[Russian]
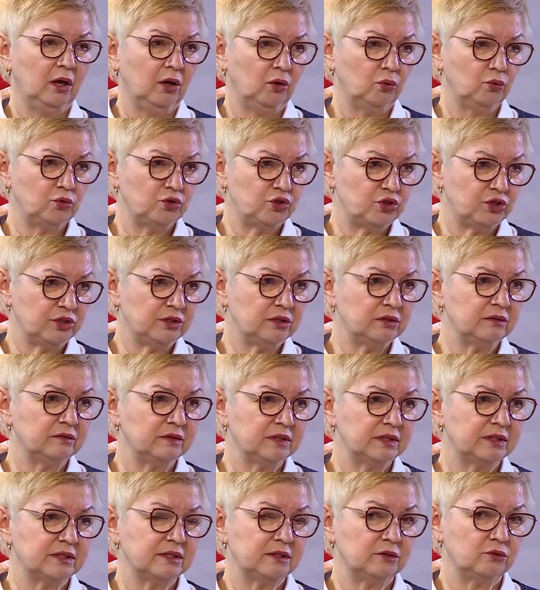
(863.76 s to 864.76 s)

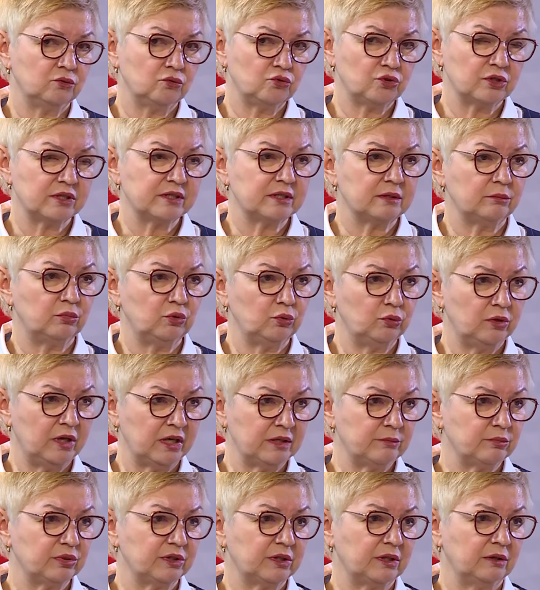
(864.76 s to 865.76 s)
учитывать и нужно
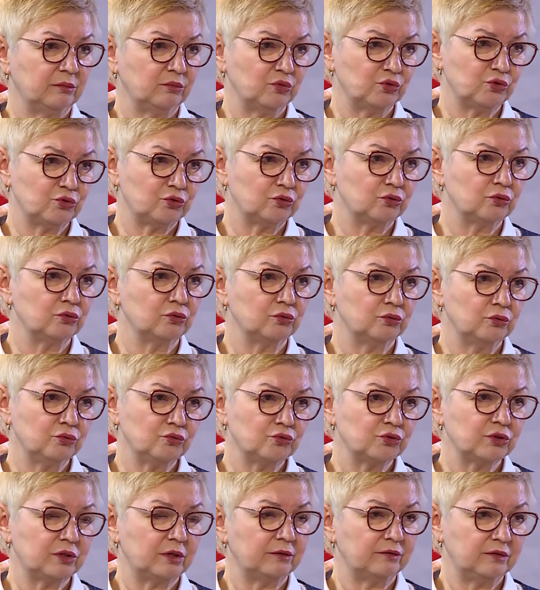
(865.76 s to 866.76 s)
соблюдать, потому что ну,
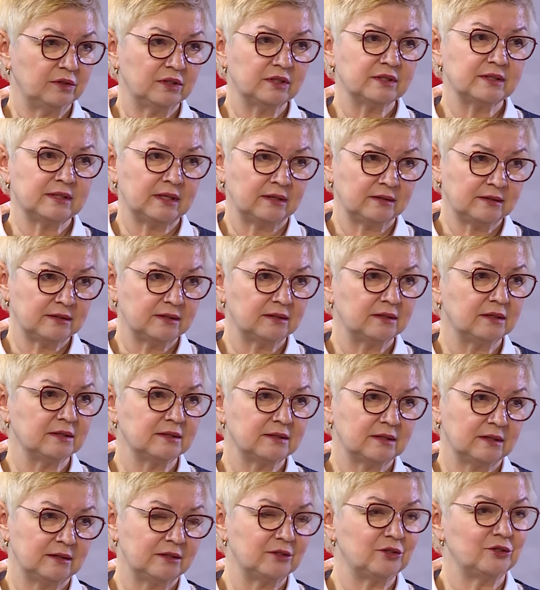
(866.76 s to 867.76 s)
штрафные санкции
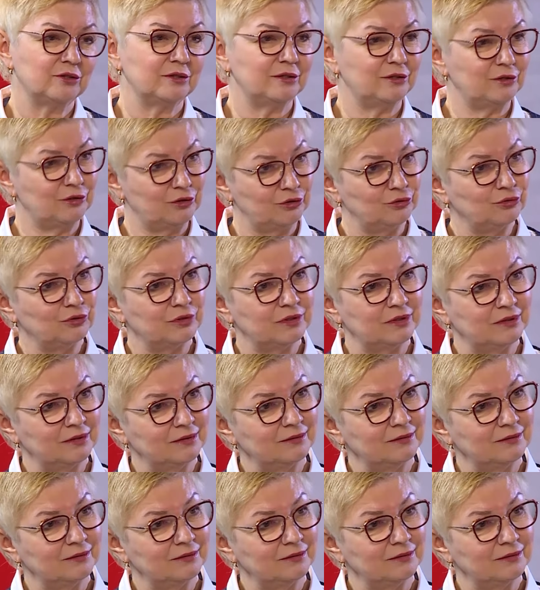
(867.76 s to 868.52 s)
достаточно серьезные.